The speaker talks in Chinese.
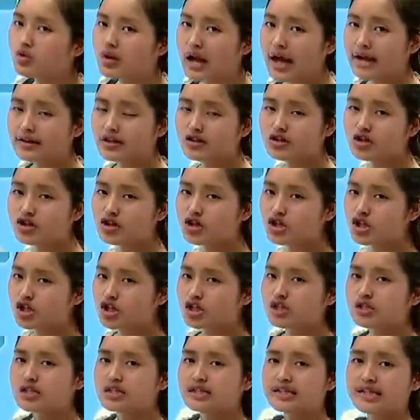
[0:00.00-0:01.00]
出来的这
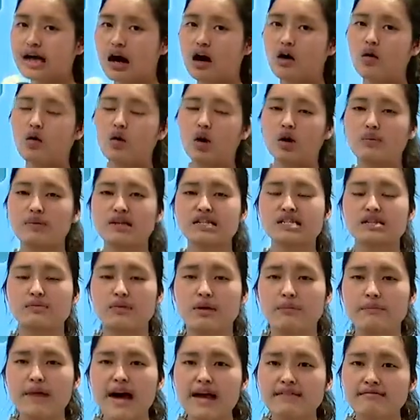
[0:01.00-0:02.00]
十只脚，我们
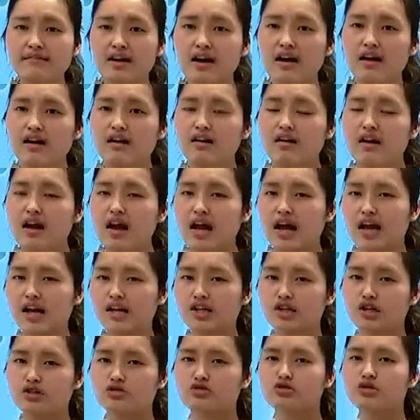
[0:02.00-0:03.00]
怎么办呢？
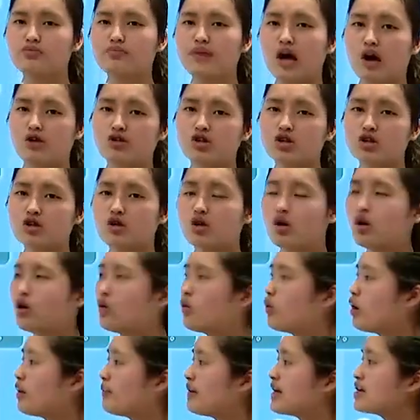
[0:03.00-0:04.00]
哎，也就是表示
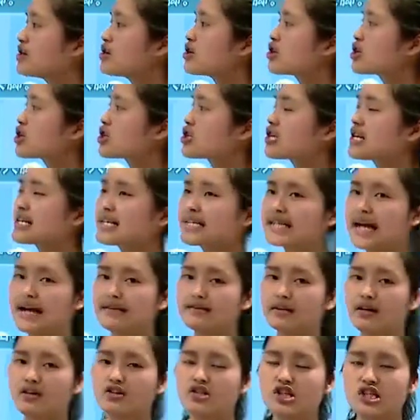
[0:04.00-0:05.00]
我们剩
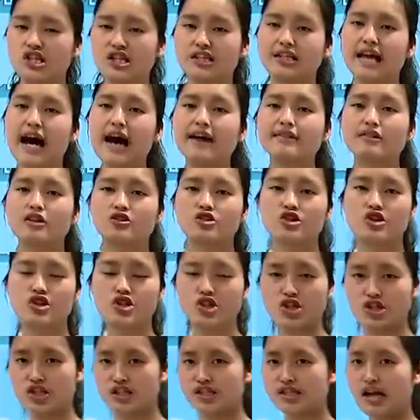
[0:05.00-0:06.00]
下的其他的这
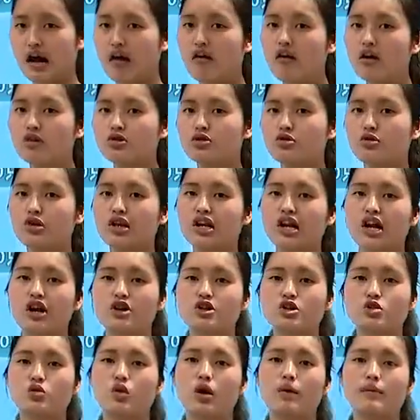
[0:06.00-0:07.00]
十只脚，就应
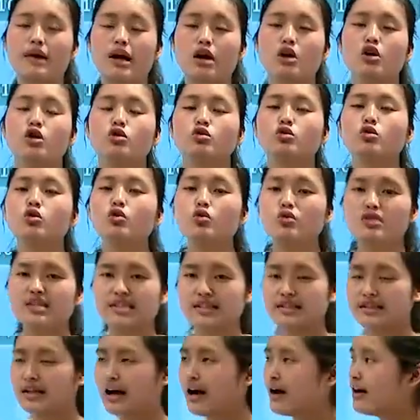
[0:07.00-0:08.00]
该是我们
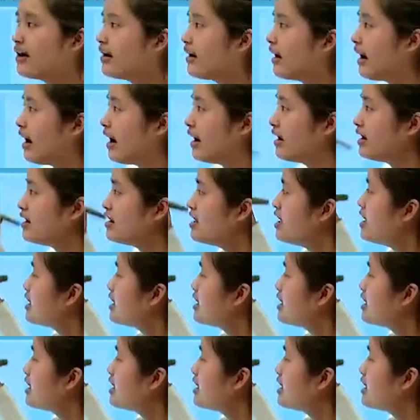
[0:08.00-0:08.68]
兔子的啊。